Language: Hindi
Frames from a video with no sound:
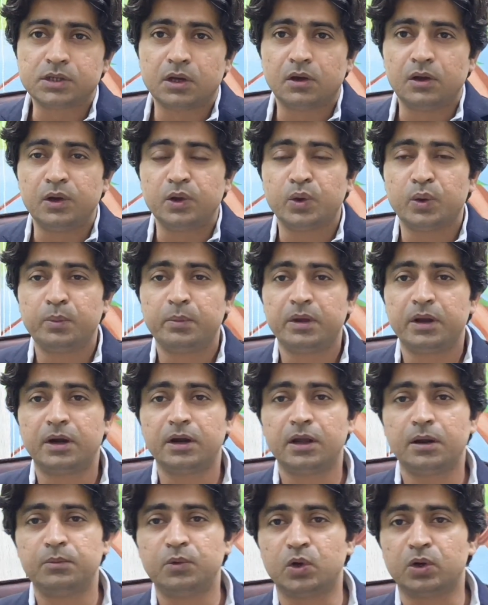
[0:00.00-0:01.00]
असलम
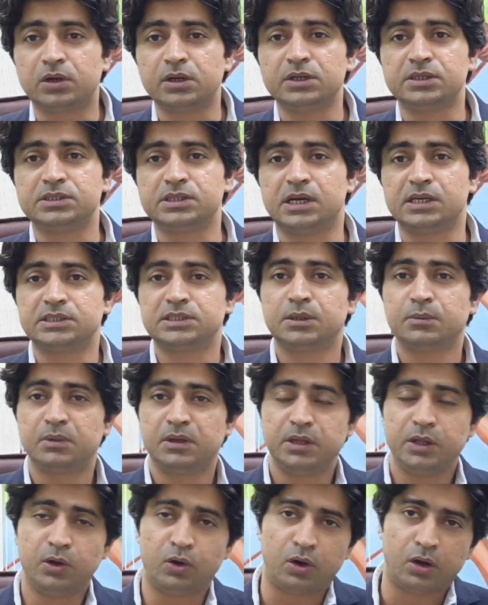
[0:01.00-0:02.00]
मेरा नाम डॉक्टर एजाज
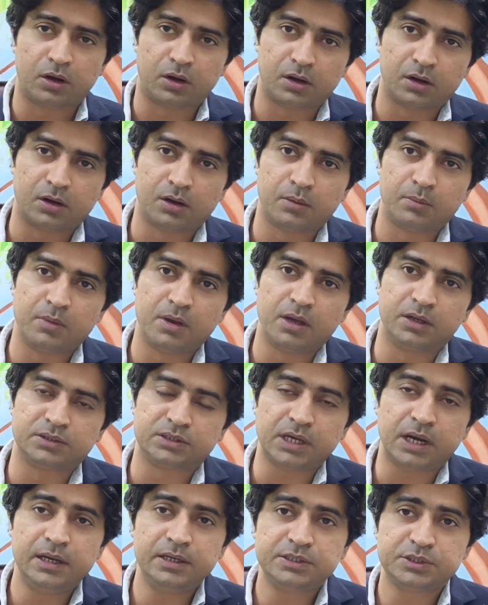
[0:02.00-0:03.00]
अहमद है और मैं एक
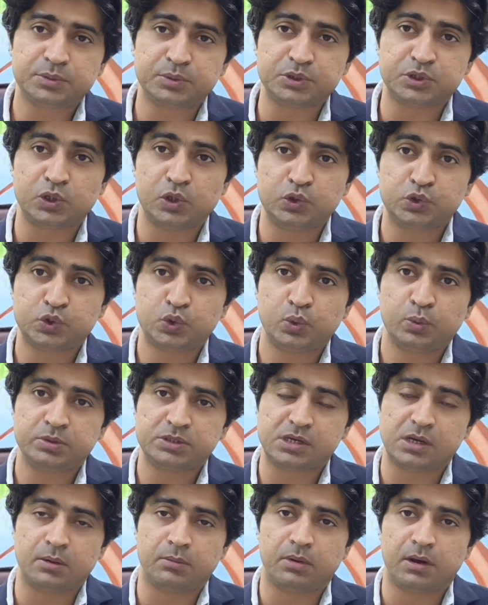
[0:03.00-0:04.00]
चाइल्ड स्पेशलिस्ट हूँ
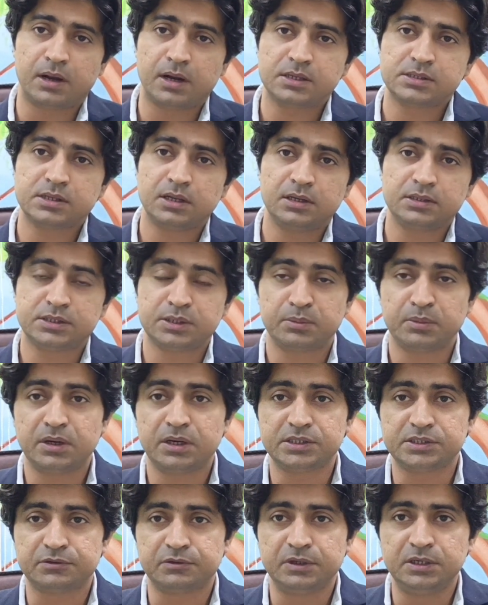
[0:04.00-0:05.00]
पिछले 12 साल से
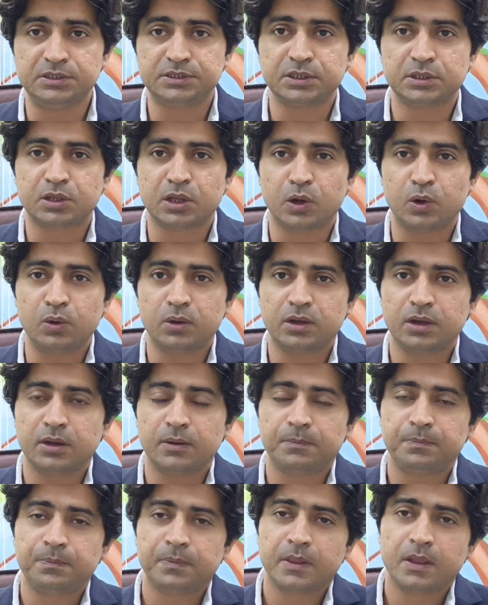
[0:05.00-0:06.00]
मेरा इस फील्ड से ताल्लुक
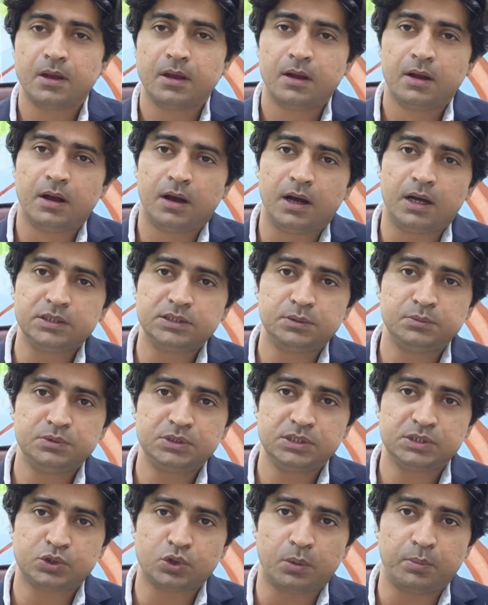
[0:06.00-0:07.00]
है आज
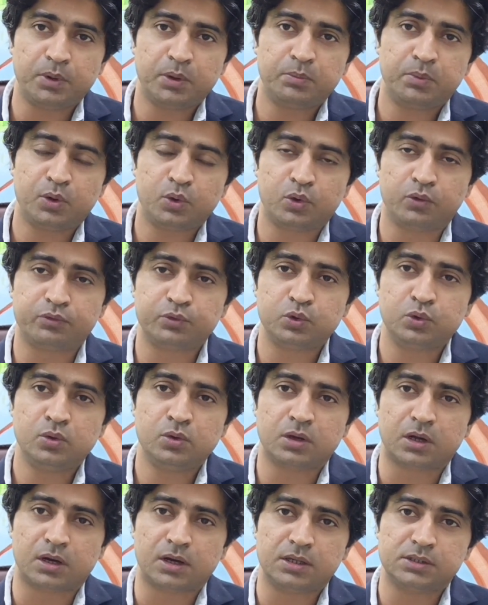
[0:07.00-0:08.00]
हम जिस टॉपिक पर
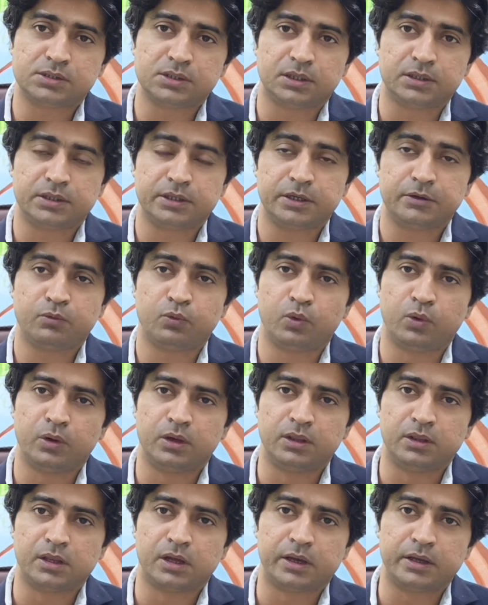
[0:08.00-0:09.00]
गुफ्तु करना चाहते हैं वो
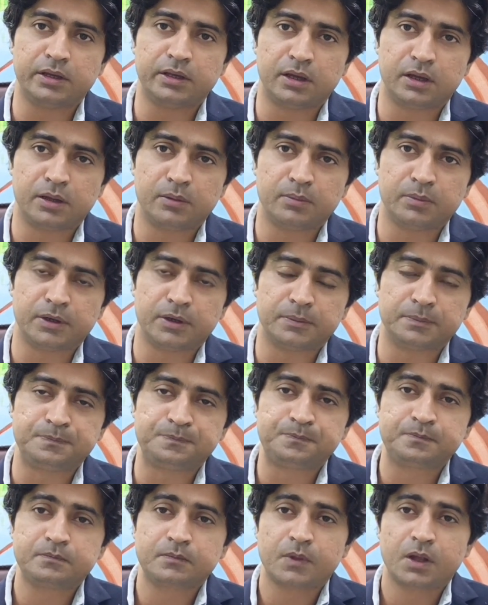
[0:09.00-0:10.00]
इंतहाई अहम है